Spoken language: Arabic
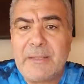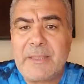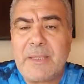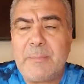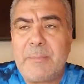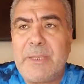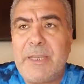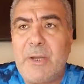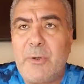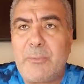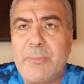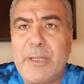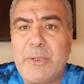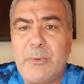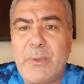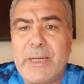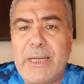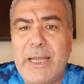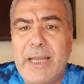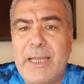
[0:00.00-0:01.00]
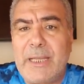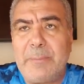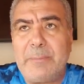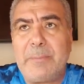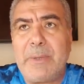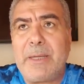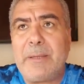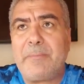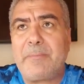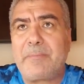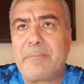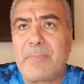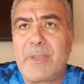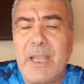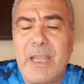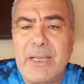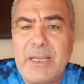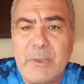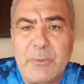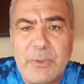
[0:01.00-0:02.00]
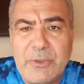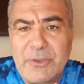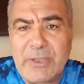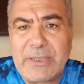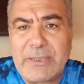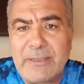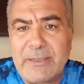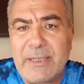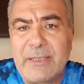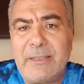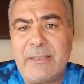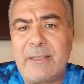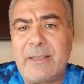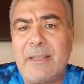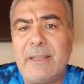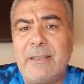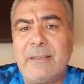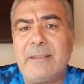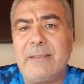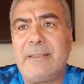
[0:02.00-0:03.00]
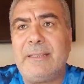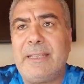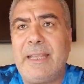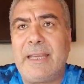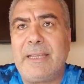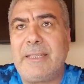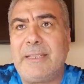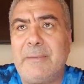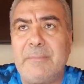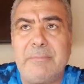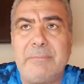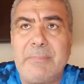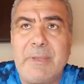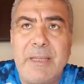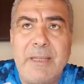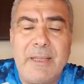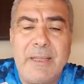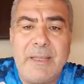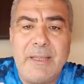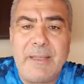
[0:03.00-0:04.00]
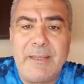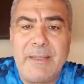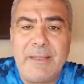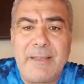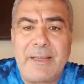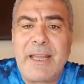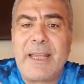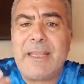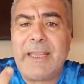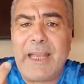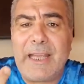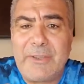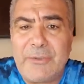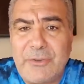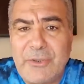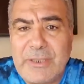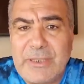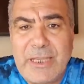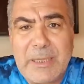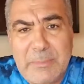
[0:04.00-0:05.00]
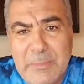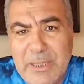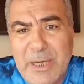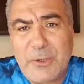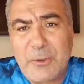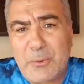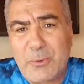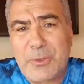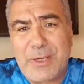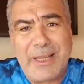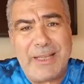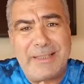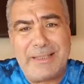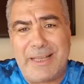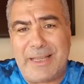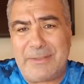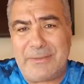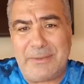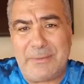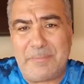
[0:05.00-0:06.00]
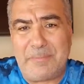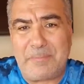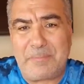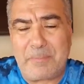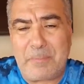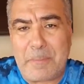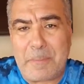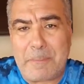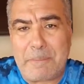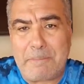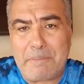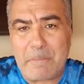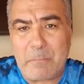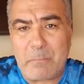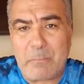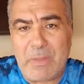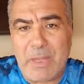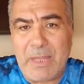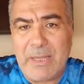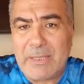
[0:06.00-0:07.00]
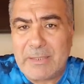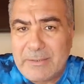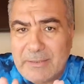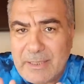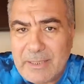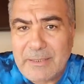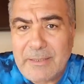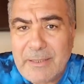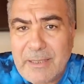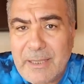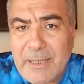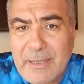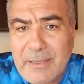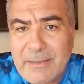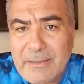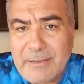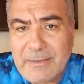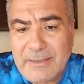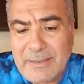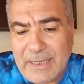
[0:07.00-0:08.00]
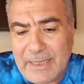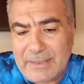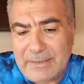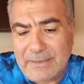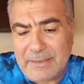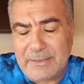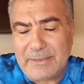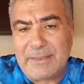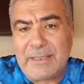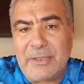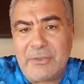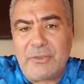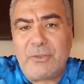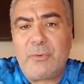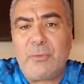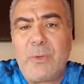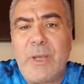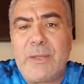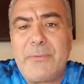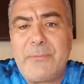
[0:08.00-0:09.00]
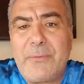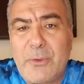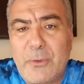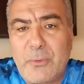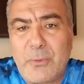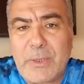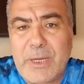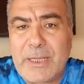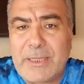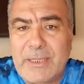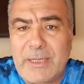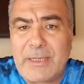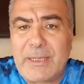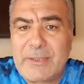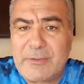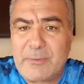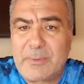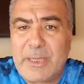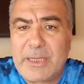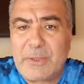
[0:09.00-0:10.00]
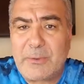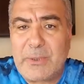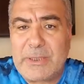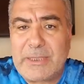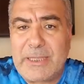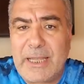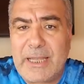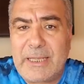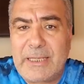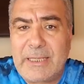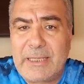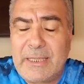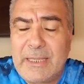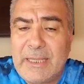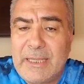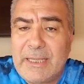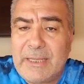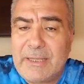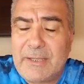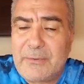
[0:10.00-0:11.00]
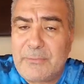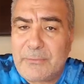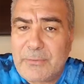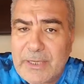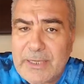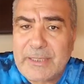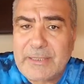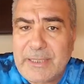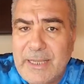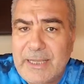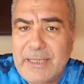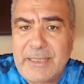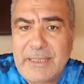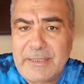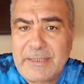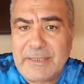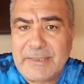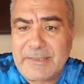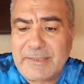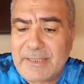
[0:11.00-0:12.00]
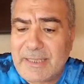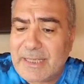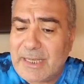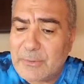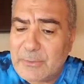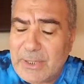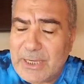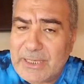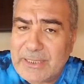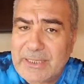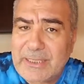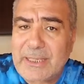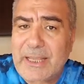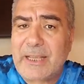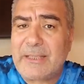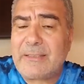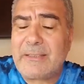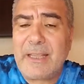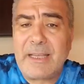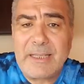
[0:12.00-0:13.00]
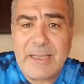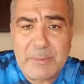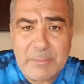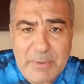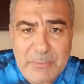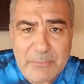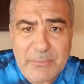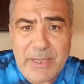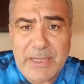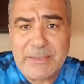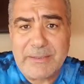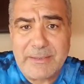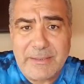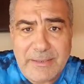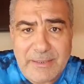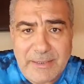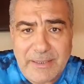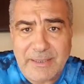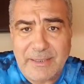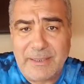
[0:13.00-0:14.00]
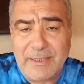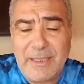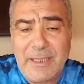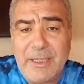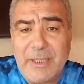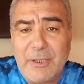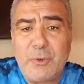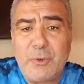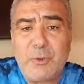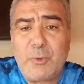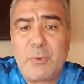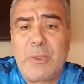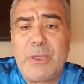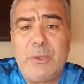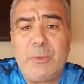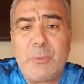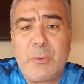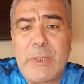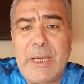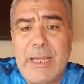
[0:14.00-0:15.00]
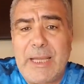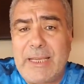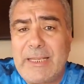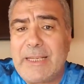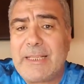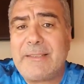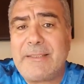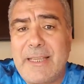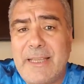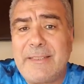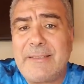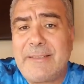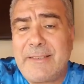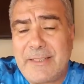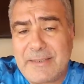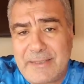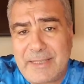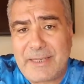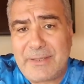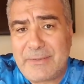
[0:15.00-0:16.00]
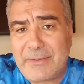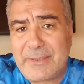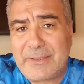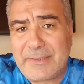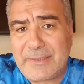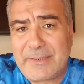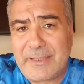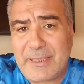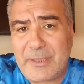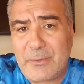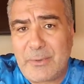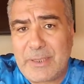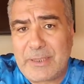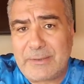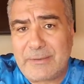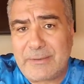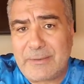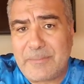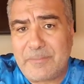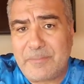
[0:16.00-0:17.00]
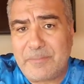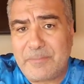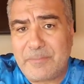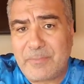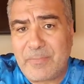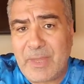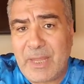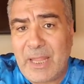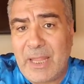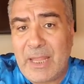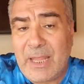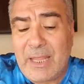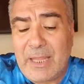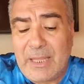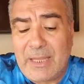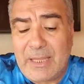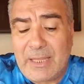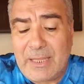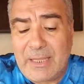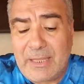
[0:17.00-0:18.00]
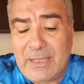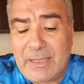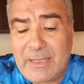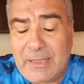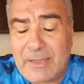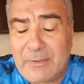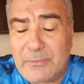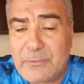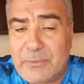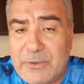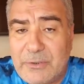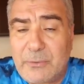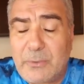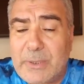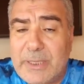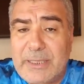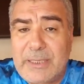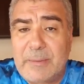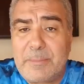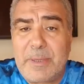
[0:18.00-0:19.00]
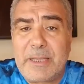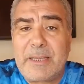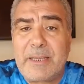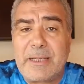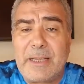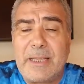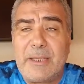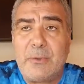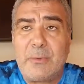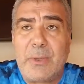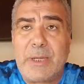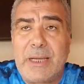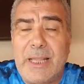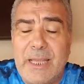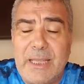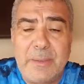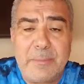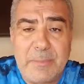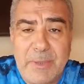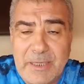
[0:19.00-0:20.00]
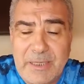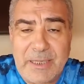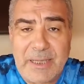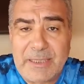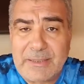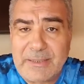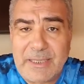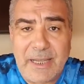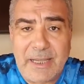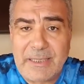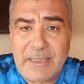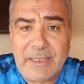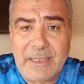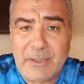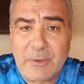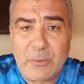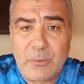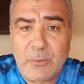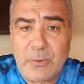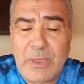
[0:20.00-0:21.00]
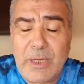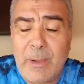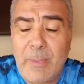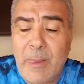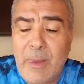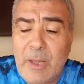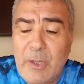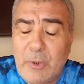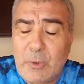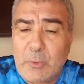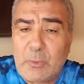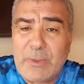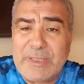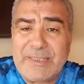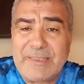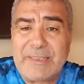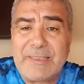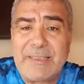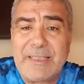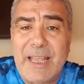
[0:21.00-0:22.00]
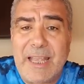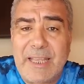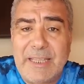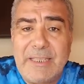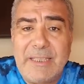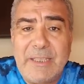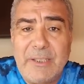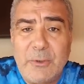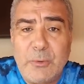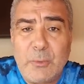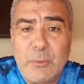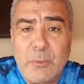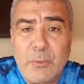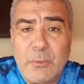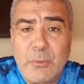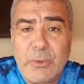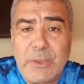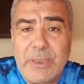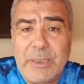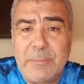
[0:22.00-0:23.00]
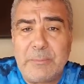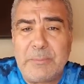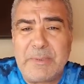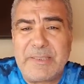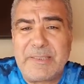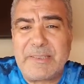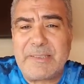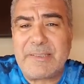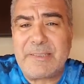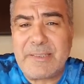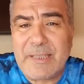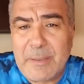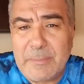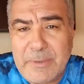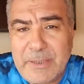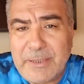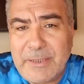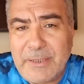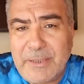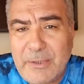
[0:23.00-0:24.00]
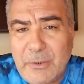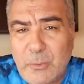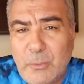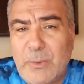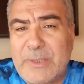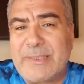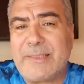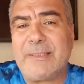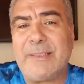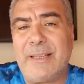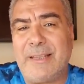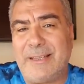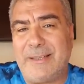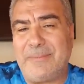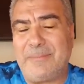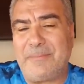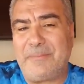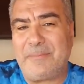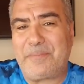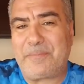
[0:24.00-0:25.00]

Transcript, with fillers: طيب اليوم أيها الأحبة أنا وجدت طريقة يعني رائعة جدا من القرآن العظيم طريقة يعني تجدها في القرآن الله سبحانه وتعالى فرض علينا الصلاة ولكن أعطانا مفاتيح تعيننا على تأدية هذه الصلوات آه، في سورة البقرة أيها الأحبة الله تعالى يقول واستعينوا بالصبر والصلاة